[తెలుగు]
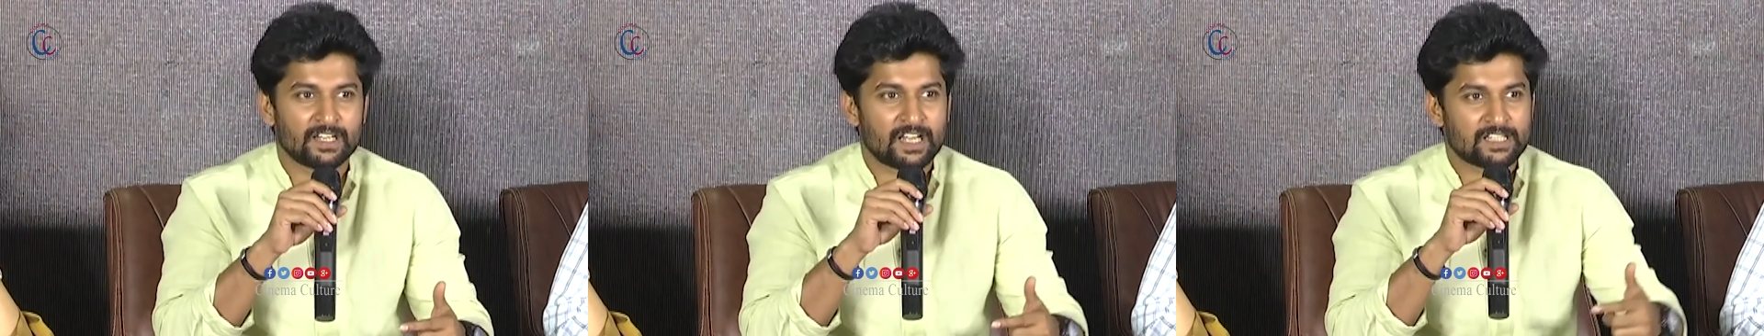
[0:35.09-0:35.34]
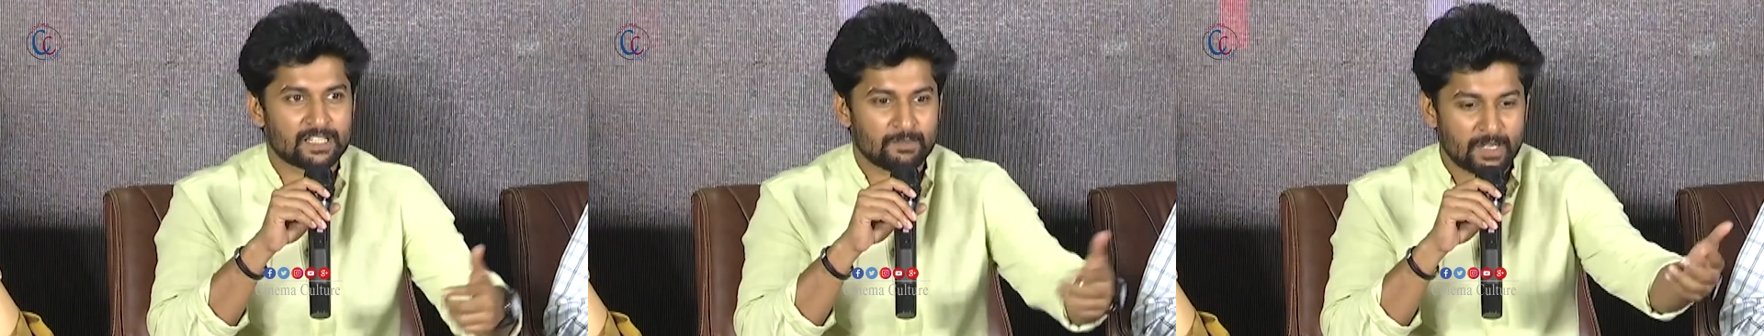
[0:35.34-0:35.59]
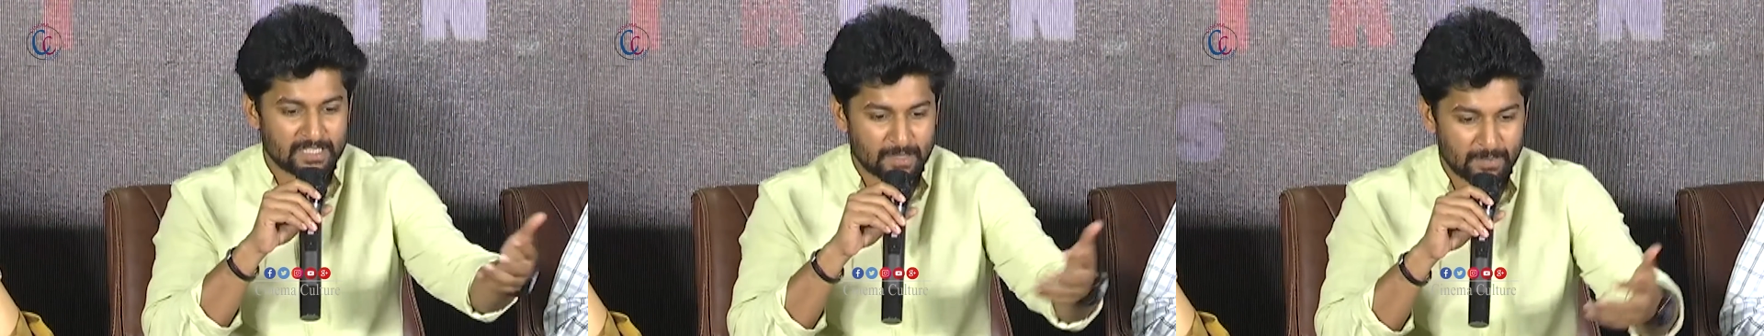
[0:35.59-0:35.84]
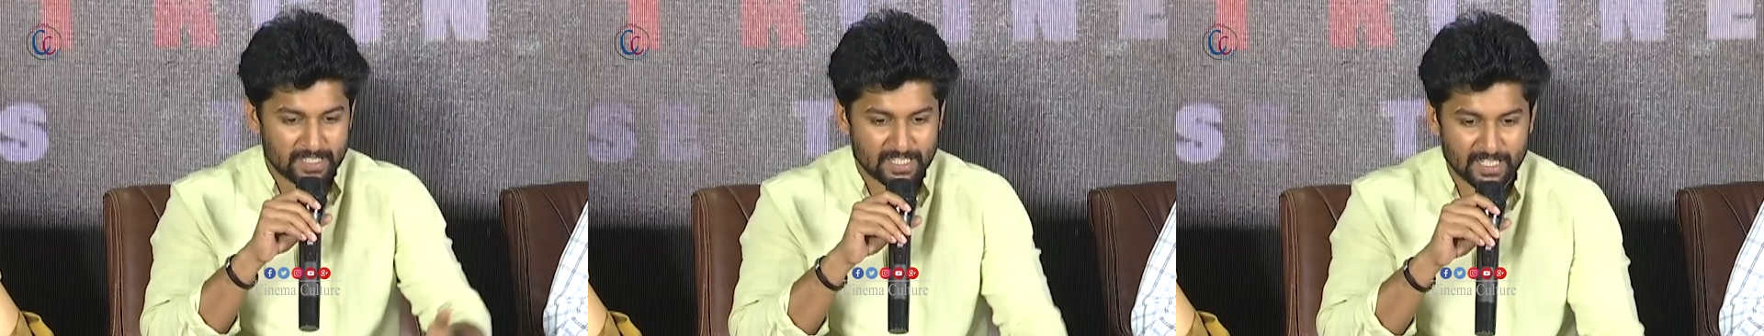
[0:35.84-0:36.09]
నా సినిమాకి
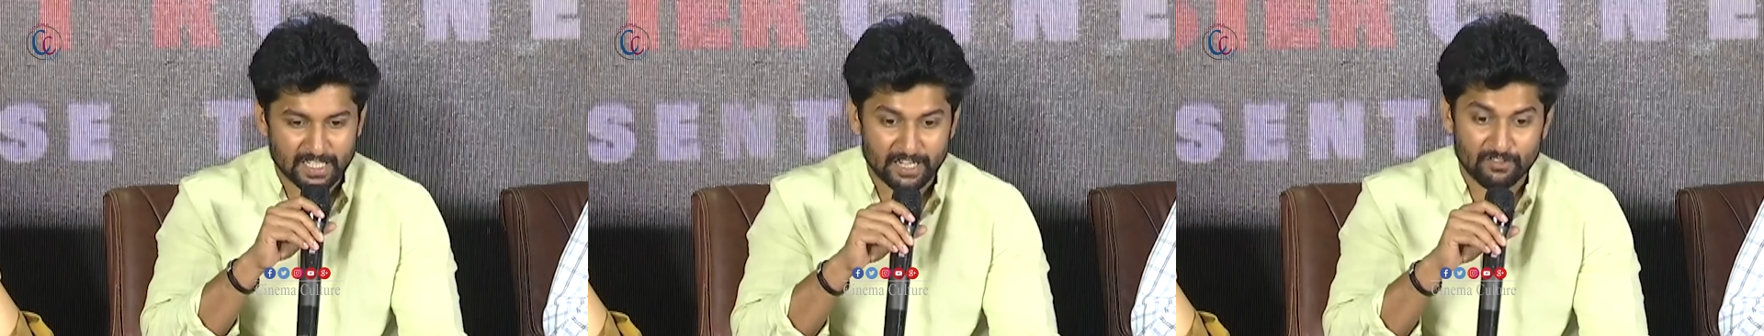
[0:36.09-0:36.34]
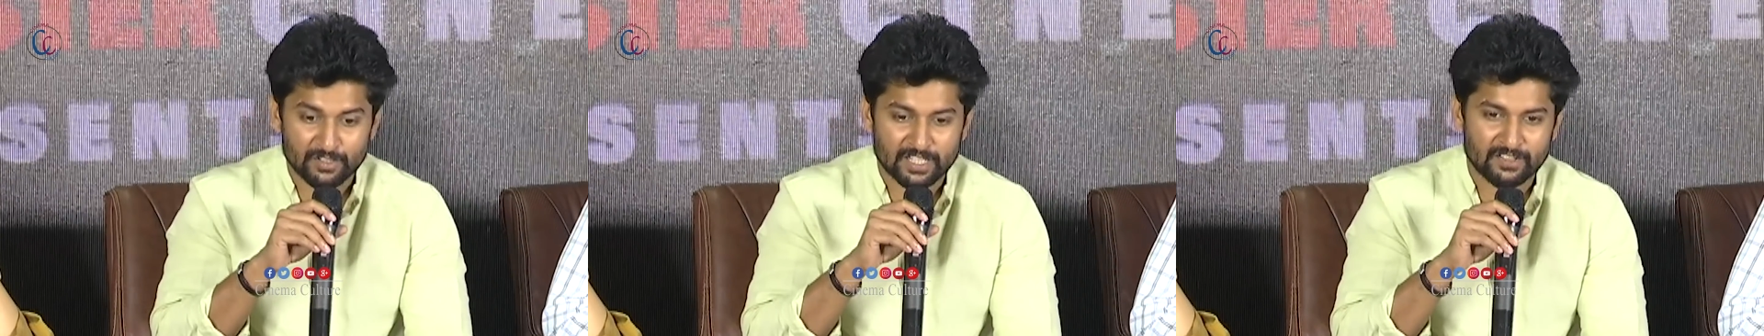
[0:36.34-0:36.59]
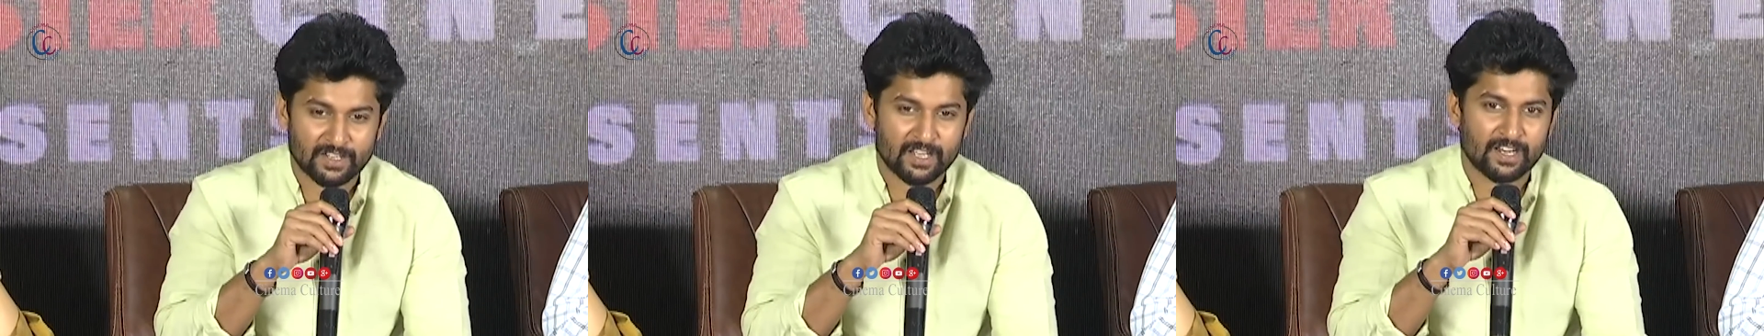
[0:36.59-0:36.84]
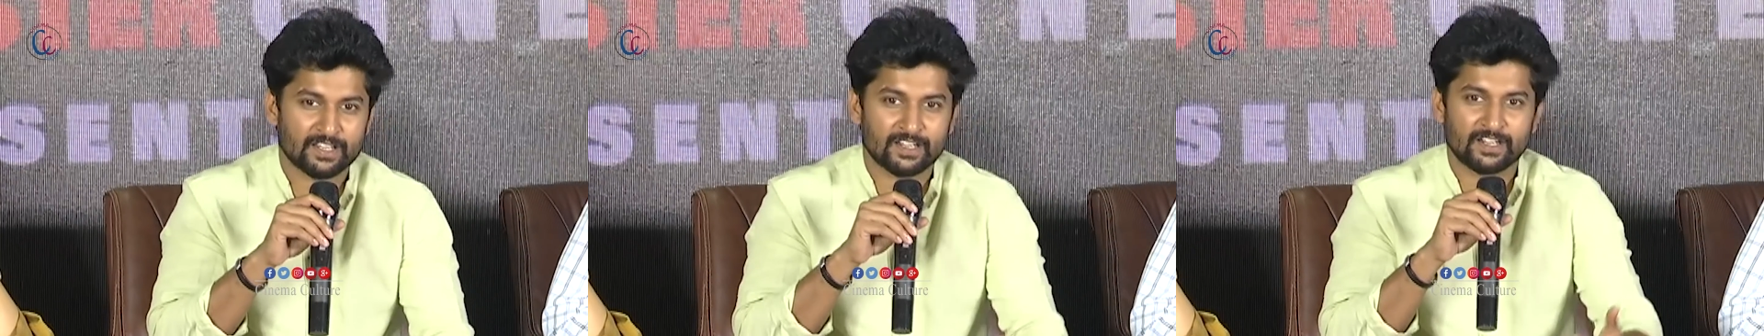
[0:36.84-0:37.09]
సంబంధించిన రివ్యూ చదివినా
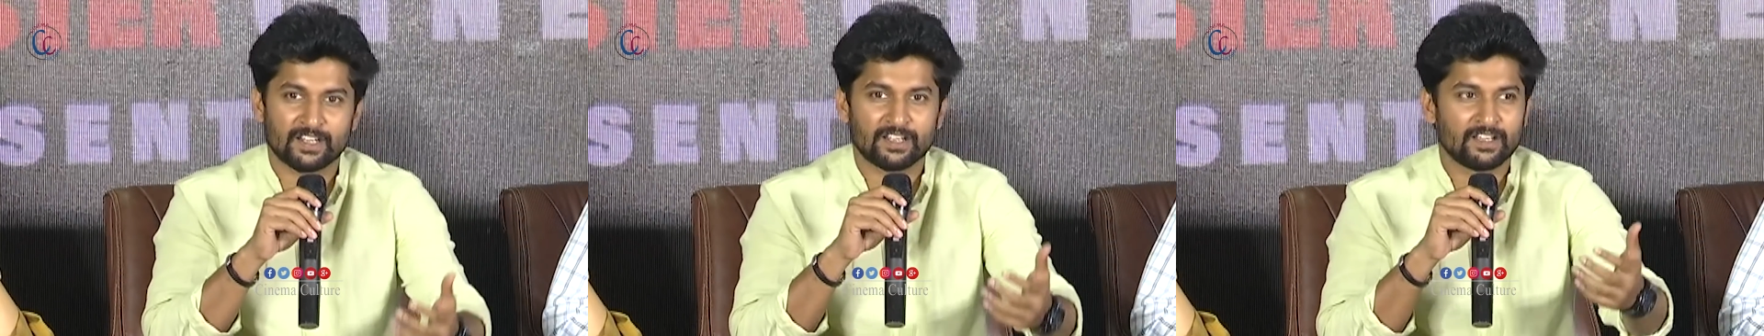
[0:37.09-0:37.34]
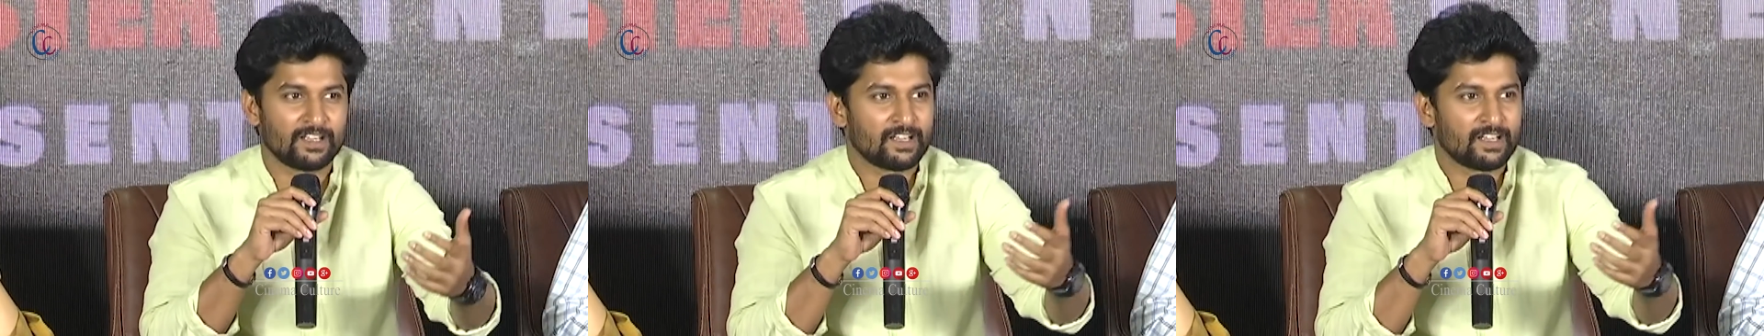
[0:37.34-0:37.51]
లేదంటే